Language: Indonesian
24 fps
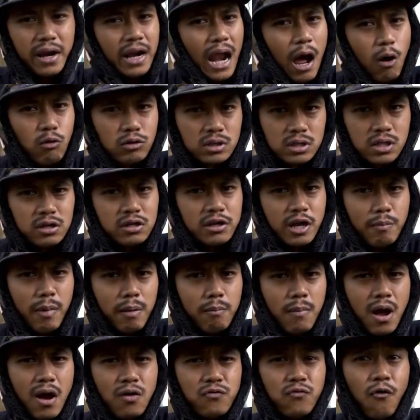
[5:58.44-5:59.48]
brand outdoor yang
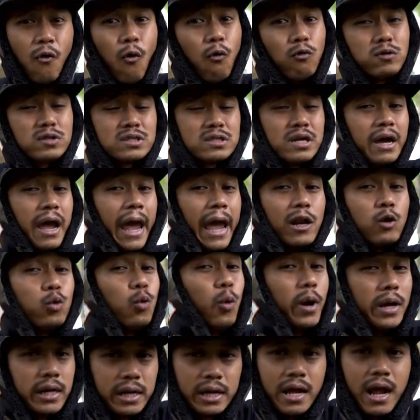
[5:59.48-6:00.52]
memang fokus ke
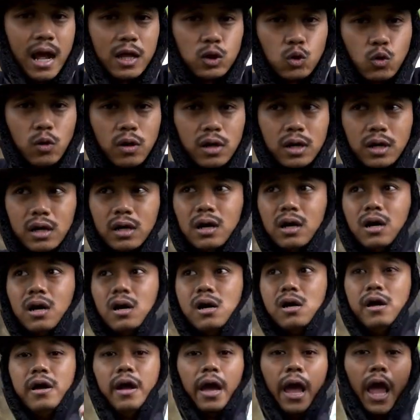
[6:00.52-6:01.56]
headwear ya atau ke
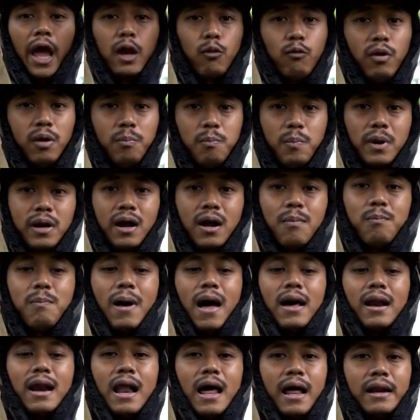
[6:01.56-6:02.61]
equipment
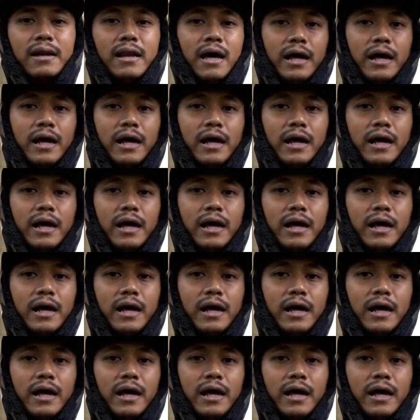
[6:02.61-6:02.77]
kepala